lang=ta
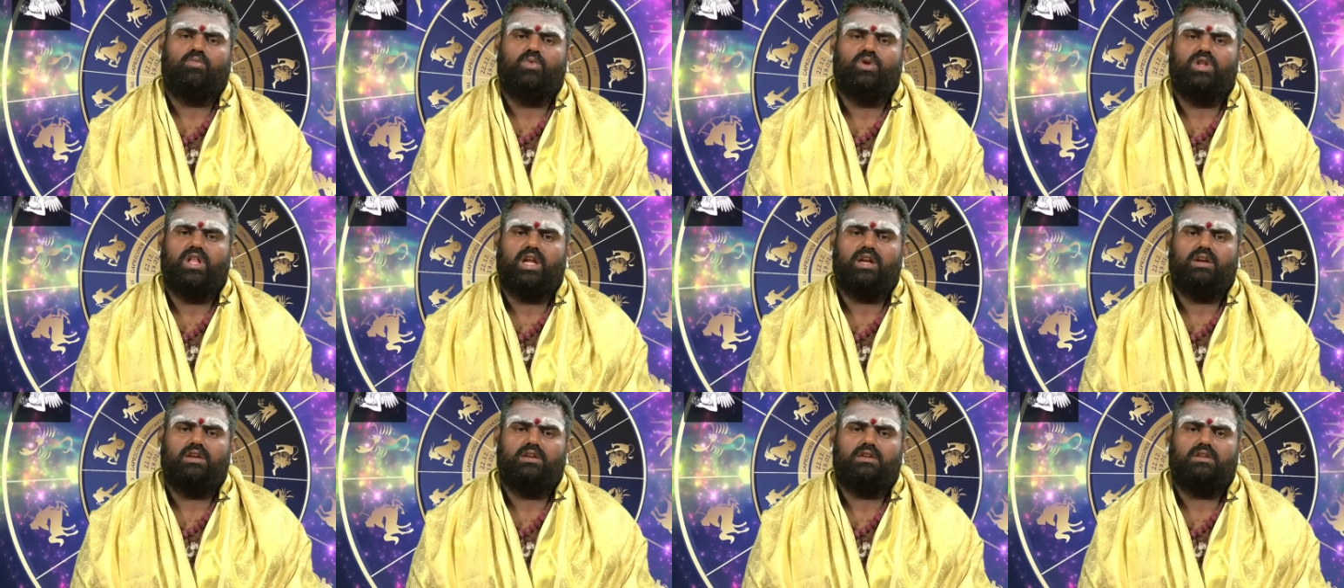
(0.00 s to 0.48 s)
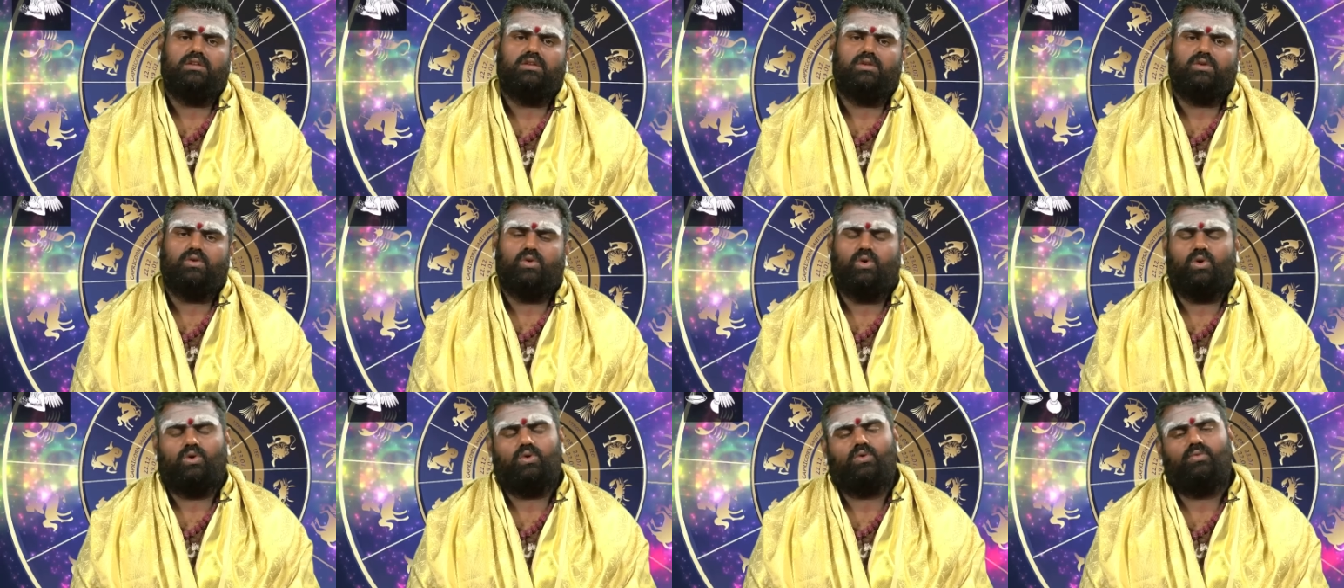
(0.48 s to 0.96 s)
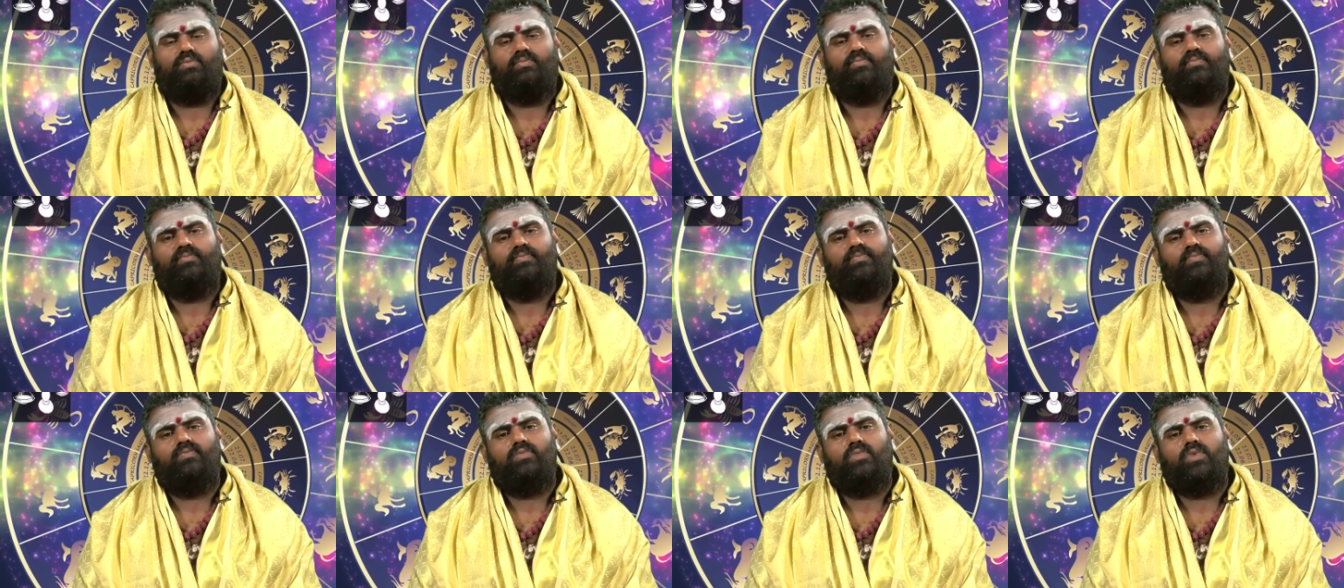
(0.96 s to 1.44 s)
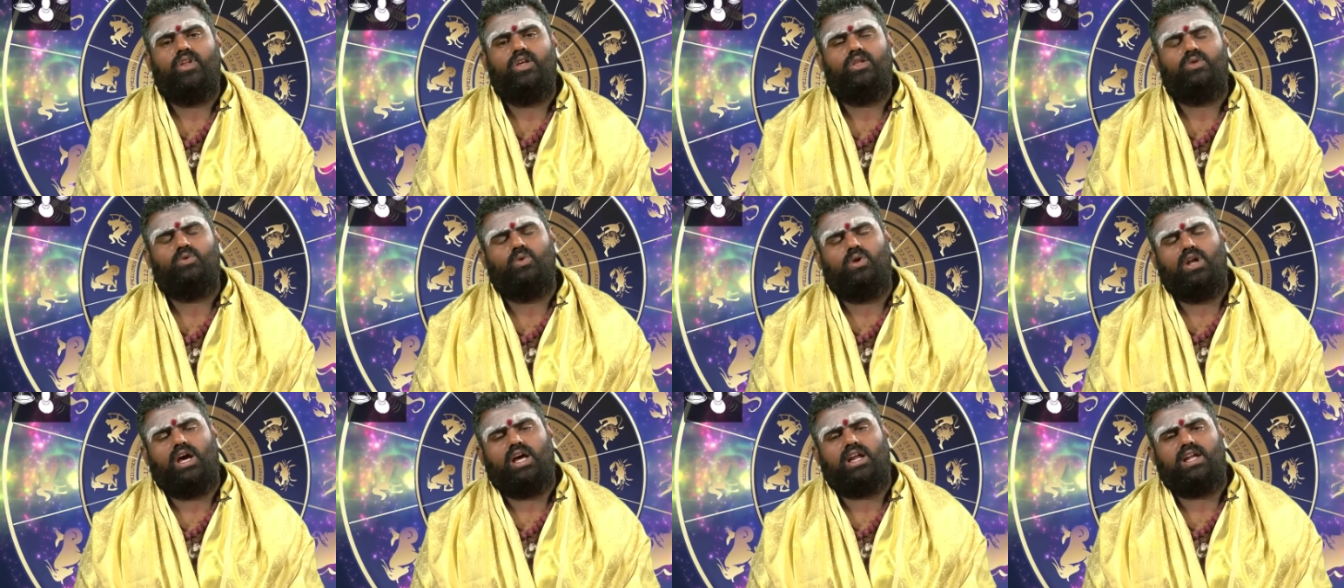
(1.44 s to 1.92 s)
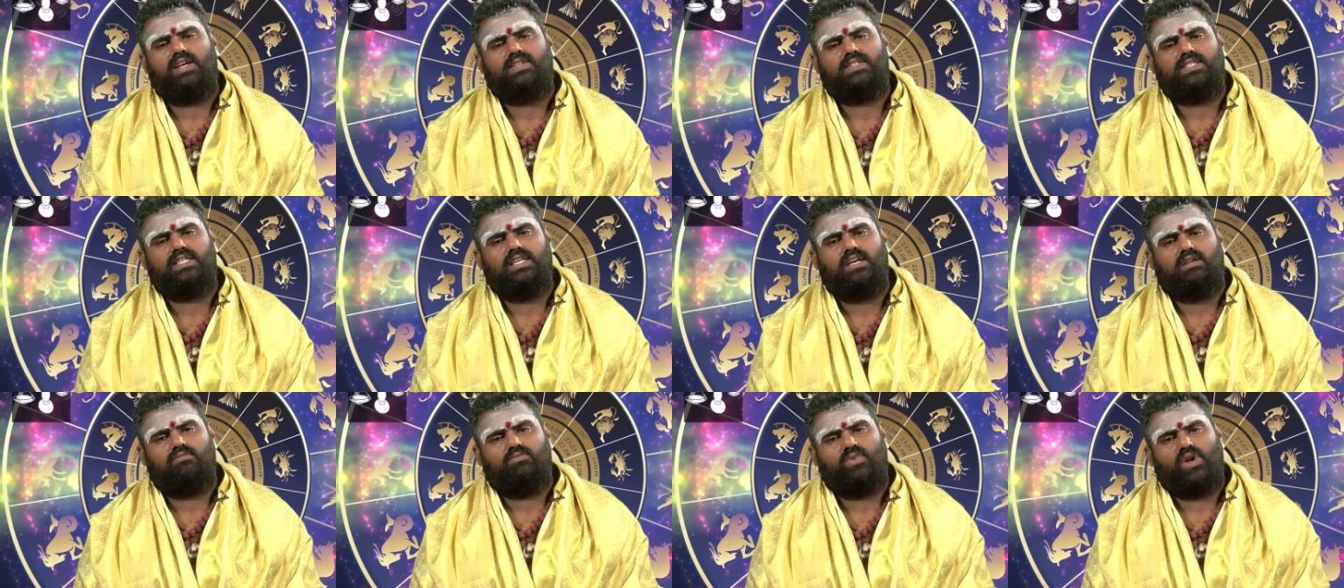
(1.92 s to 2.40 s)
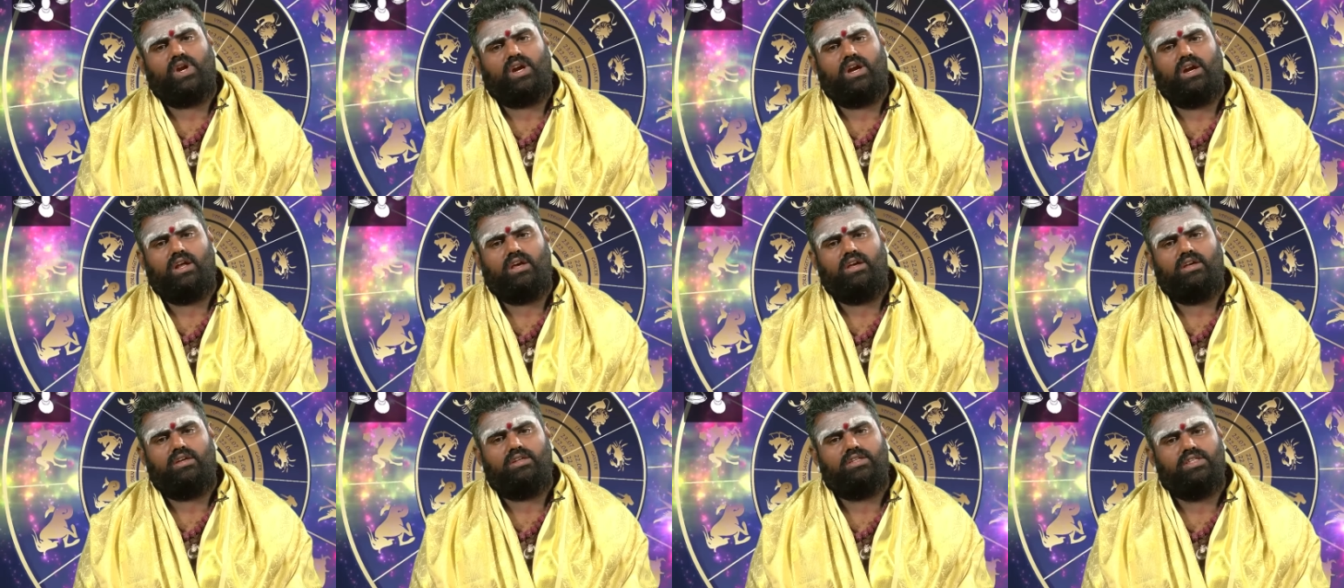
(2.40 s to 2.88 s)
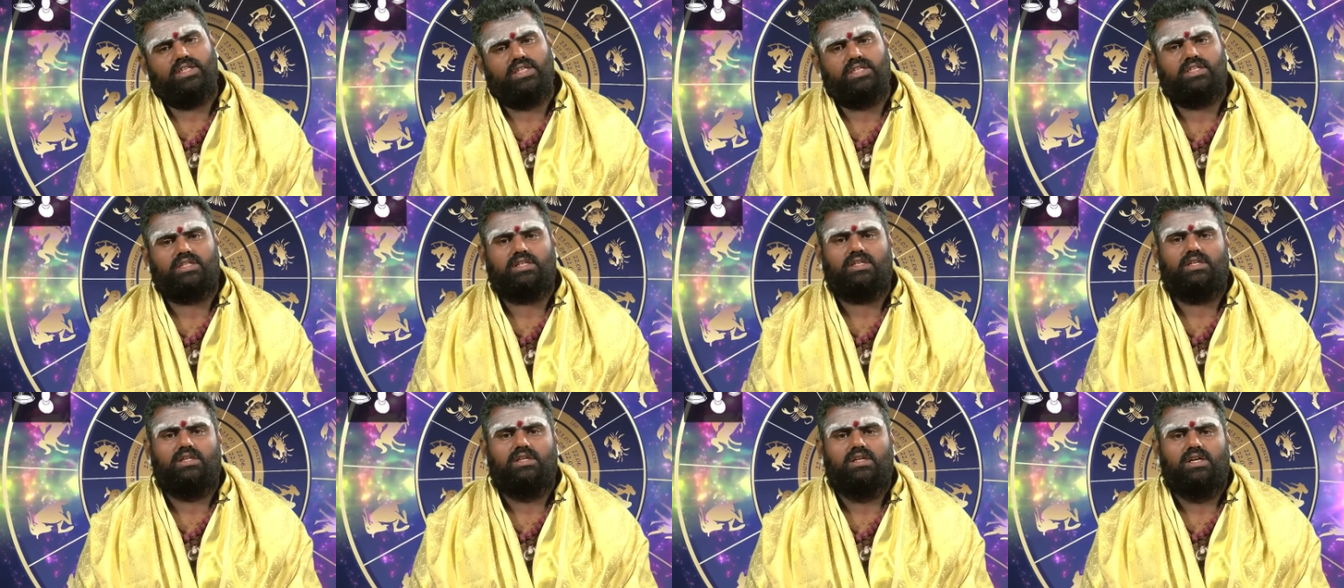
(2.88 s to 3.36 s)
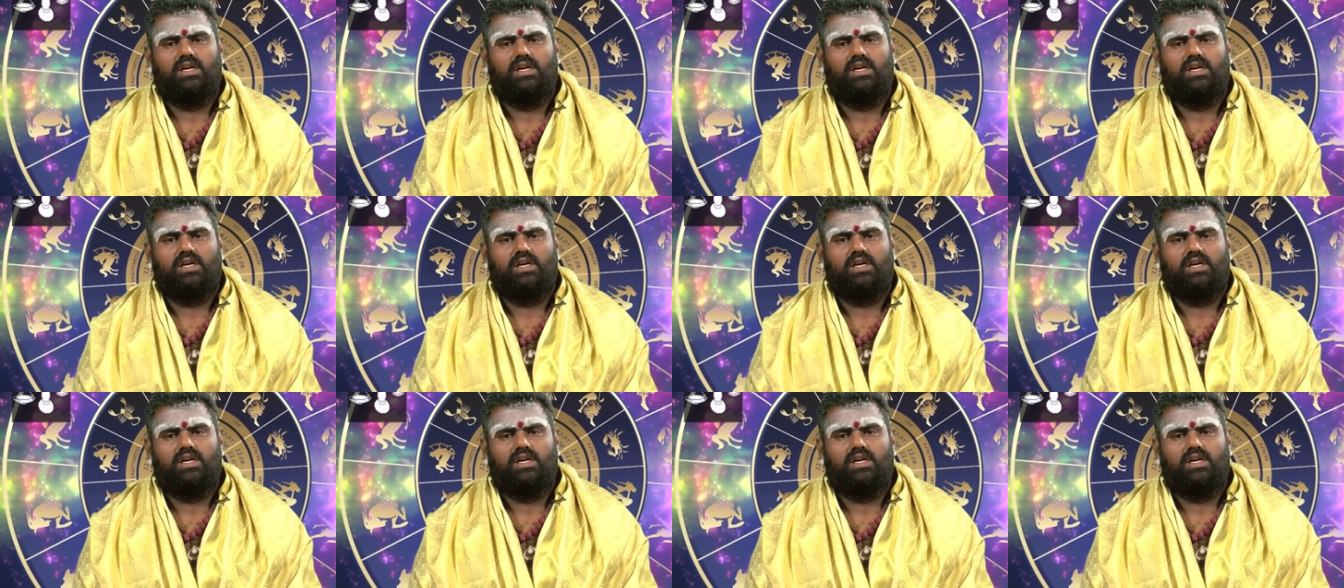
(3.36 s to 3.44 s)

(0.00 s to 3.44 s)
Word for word: புதன் குரு துளாராசி அன்பர்களே இன்று